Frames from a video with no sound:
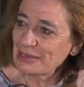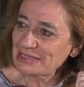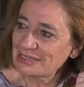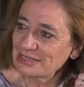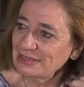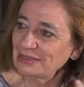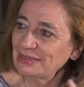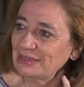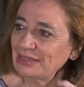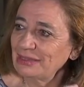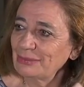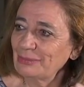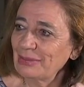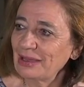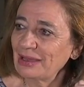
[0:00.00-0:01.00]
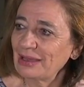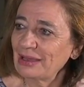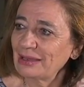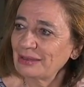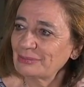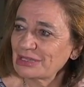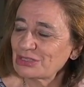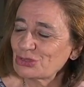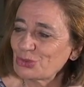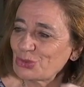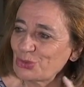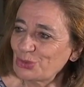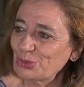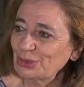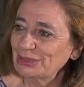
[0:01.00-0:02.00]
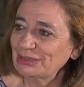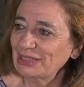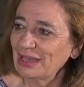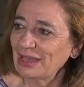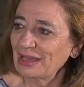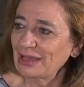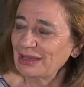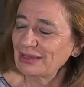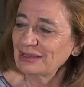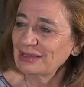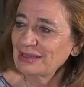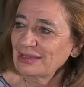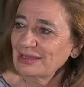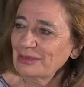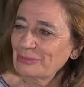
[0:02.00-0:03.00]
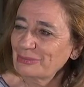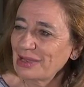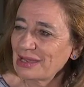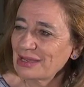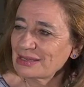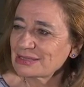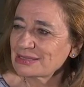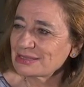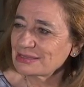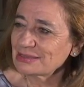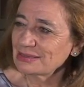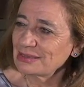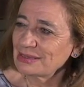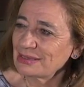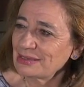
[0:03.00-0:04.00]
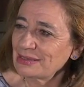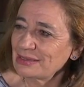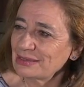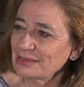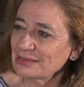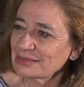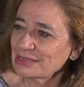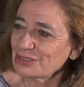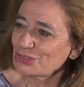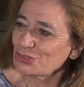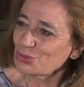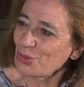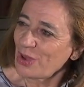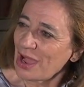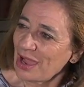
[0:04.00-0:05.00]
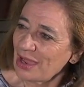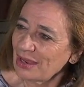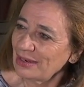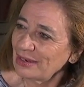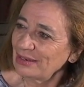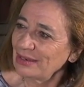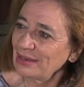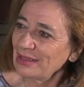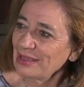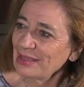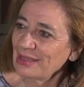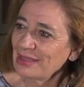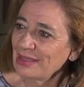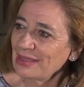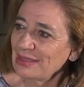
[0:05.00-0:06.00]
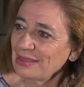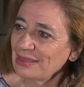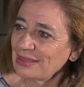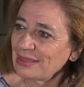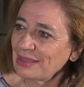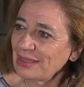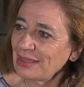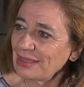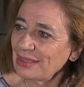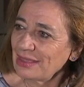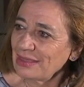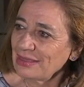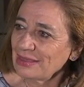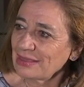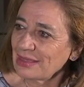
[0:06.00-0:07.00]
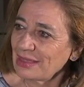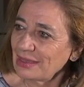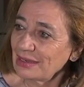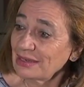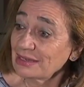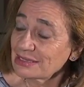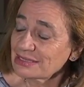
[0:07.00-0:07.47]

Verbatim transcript: más íntima, más oculta, más eh, sensual, y que, él en